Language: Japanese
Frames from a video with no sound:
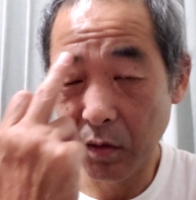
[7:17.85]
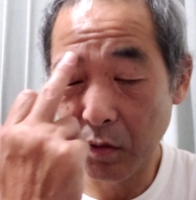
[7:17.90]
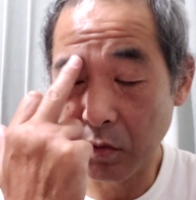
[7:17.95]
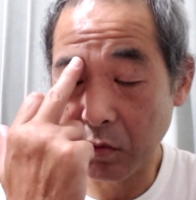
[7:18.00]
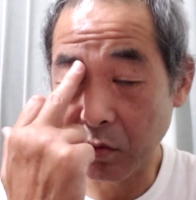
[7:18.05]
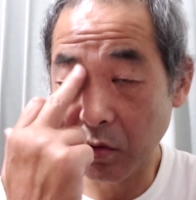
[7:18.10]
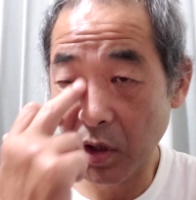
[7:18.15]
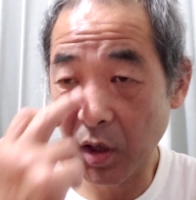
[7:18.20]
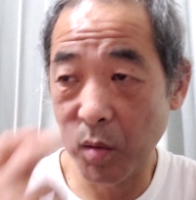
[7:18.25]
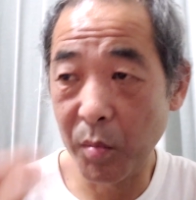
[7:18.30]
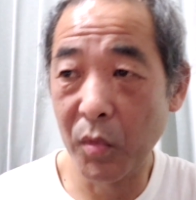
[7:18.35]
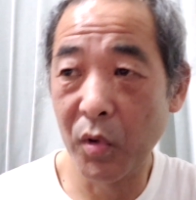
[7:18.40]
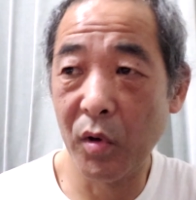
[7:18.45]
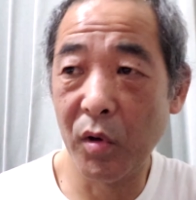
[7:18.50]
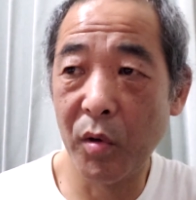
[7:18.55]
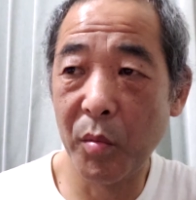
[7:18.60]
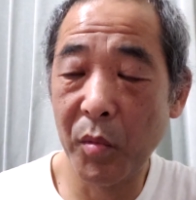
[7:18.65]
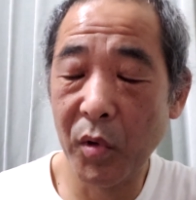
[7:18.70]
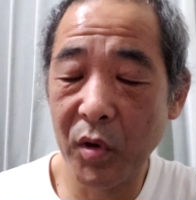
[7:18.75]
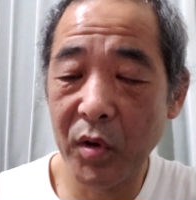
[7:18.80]
ほんとね、
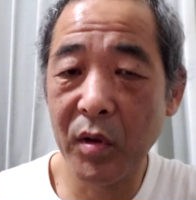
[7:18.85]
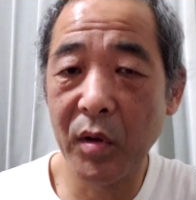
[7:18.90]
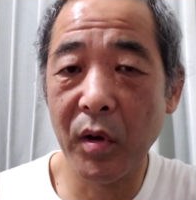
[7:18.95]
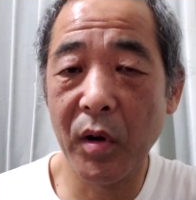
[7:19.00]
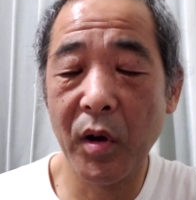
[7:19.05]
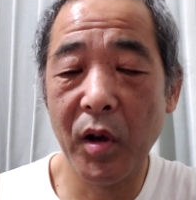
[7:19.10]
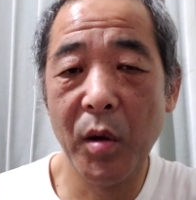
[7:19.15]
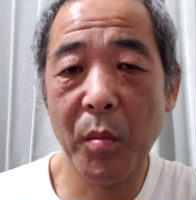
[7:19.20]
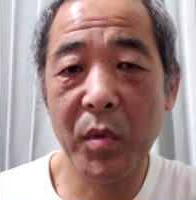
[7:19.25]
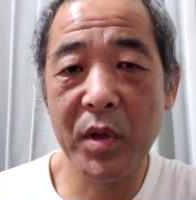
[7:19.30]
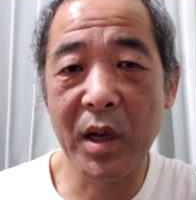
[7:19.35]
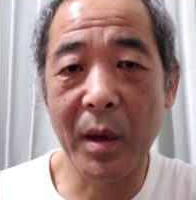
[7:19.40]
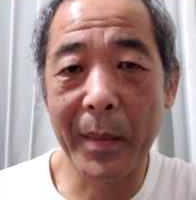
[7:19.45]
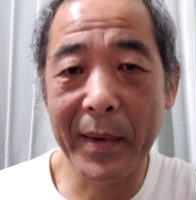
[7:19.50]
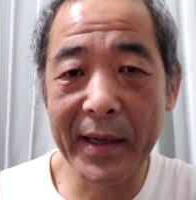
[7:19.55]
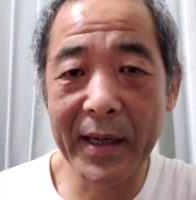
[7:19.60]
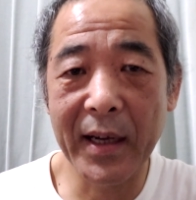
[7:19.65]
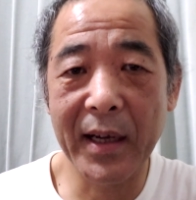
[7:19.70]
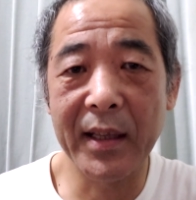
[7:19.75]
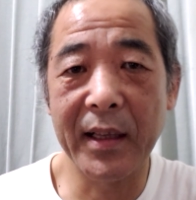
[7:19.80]
もう、もう、もう
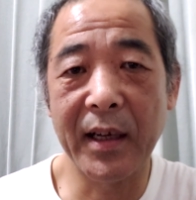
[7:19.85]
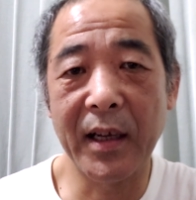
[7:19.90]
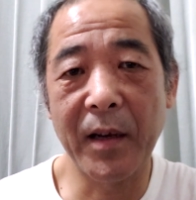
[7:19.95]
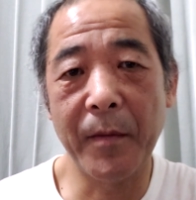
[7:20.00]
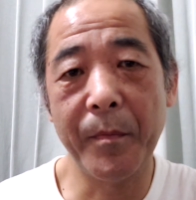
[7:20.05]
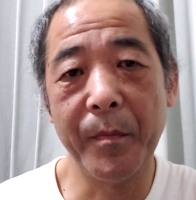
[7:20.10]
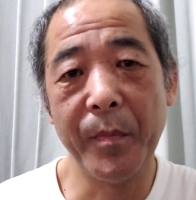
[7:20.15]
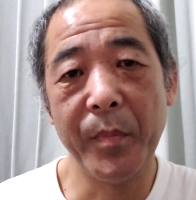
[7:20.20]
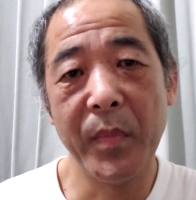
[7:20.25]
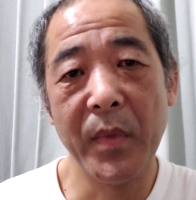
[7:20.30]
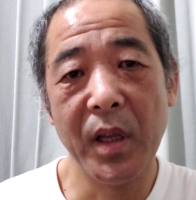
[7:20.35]
山の中だから。